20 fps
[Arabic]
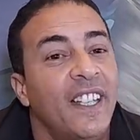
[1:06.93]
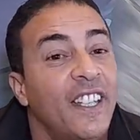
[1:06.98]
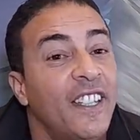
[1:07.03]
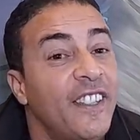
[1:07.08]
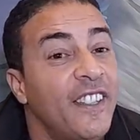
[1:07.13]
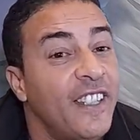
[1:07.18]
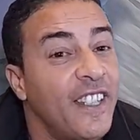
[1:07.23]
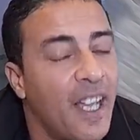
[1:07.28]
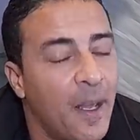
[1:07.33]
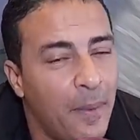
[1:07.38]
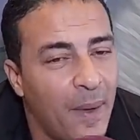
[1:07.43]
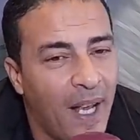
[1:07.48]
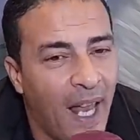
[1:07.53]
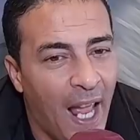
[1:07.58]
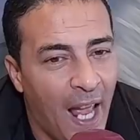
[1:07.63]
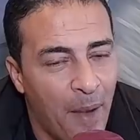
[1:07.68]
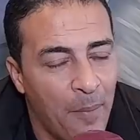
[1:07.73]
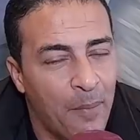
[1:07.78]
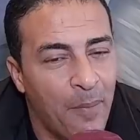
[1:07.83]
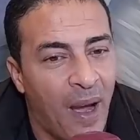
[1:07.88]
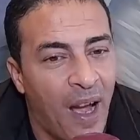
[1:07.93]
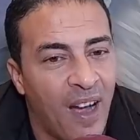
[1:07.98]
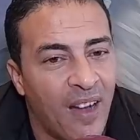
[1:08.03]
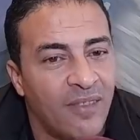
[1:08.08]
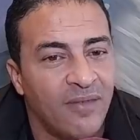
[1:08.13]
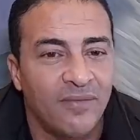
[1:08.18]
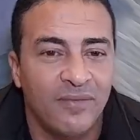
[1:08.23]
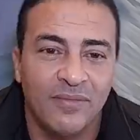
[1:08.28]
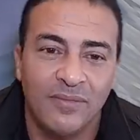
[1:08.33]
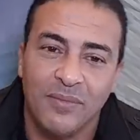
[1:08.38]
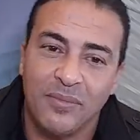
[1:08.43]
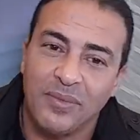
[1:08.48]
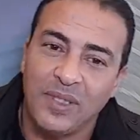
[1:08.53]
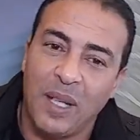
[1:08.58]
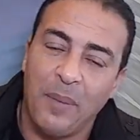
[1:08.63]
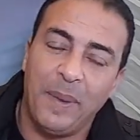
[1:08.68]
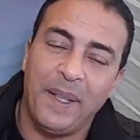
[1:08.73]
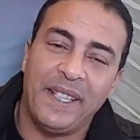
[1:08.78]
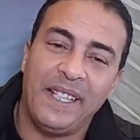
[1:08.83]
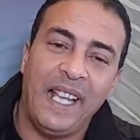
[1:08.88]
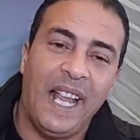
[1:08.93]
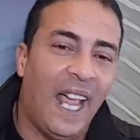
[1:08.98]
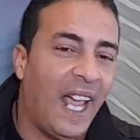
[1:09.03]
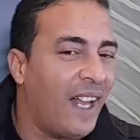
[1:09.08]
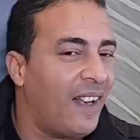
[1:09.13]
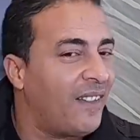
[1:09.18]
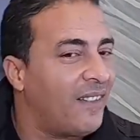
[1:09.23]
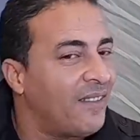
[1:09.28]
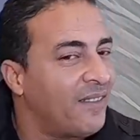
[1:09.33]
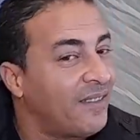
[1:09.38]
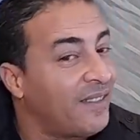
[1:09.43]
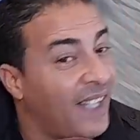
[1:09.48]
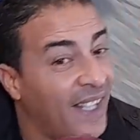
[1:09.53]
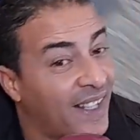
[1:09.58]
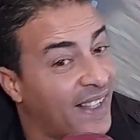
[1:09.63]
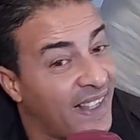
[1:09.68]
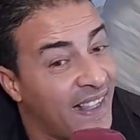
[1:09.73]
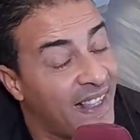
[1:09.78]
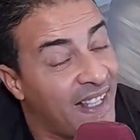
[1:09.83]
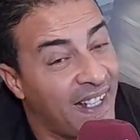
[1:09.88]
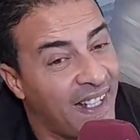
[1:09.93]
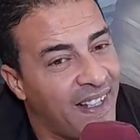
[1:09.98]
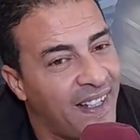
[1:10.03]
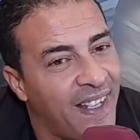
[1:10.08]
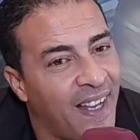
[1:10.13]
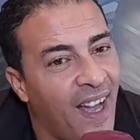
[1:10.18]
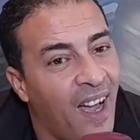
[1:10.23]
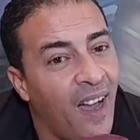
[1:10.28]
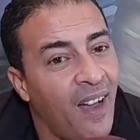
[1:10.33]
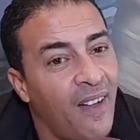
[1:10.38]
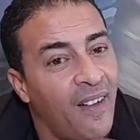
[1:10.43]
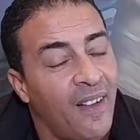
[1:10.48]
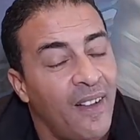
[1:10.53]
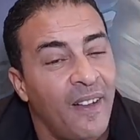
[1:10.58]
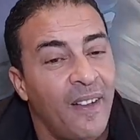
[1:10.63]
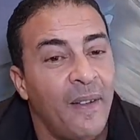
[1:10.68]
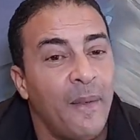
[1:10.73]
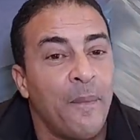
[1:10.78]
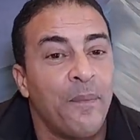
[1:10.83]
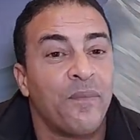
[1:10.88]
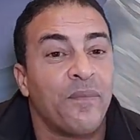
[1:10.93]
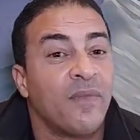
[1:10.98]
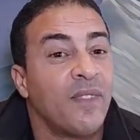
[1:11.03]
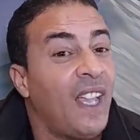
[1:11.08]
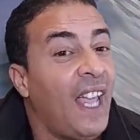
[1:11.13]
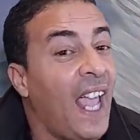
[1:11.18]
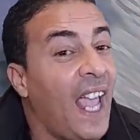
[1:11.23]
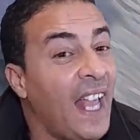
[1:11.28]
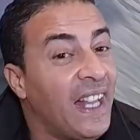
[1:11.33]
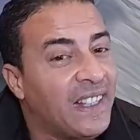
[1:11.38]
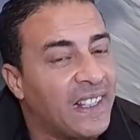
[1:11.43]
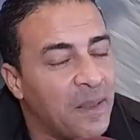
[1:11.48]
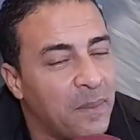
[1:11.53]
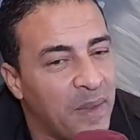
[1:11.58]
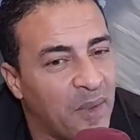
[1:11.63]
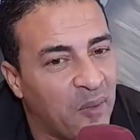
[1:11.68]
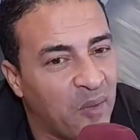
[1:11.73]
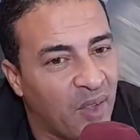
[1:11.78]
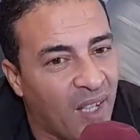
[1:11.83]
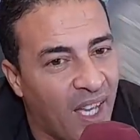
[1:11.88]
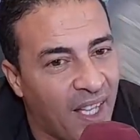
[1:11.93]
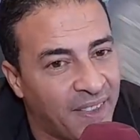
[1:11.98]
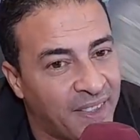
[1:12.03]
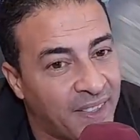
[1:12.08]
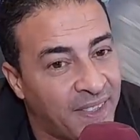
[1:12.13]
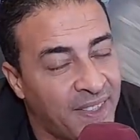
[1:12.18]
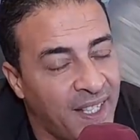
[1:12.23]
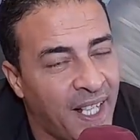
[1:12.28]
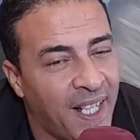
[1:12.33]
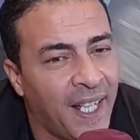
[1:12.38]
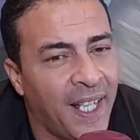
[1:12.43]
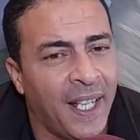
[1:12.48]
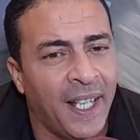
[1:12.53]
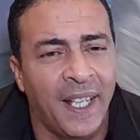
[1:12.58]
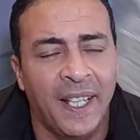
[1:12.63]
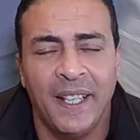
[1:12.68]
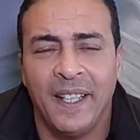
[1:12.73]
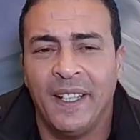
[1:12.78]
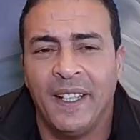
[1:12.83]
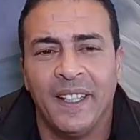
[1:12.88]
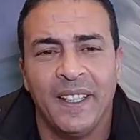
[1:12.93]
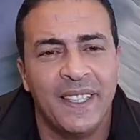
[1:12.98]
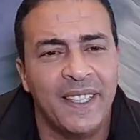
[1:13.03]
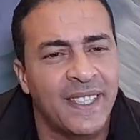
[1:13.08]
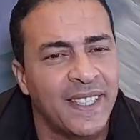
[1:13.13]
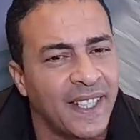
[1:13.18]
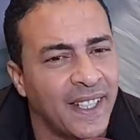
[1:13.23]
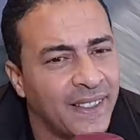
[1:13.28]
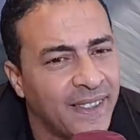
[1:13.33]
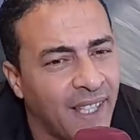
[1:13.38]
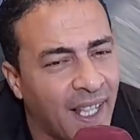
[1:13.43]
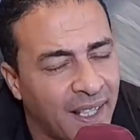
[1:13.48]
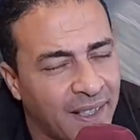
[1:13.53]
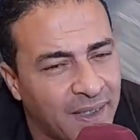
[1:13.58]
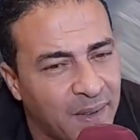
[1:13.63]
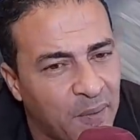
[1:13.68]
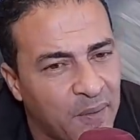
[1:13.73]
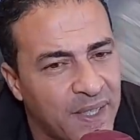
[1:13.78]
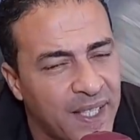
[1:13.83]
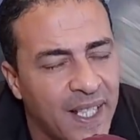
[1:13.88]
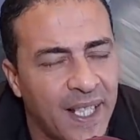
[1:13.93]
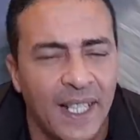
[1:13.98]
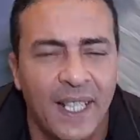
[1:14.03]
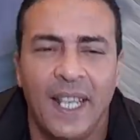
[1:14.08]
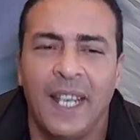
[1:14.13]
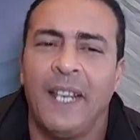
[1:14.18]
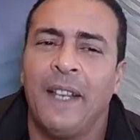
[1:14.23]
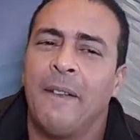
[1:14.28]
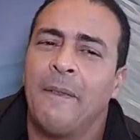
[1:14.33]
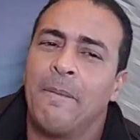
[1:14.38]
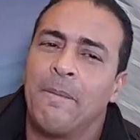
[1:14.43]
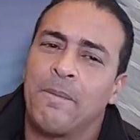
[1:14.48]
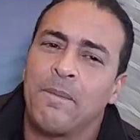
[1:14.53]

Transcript: النيابه العامه بطبيعه الحال دارت اللي عليها حالت الملف القاضي التحقيق استنطاق التفصيلي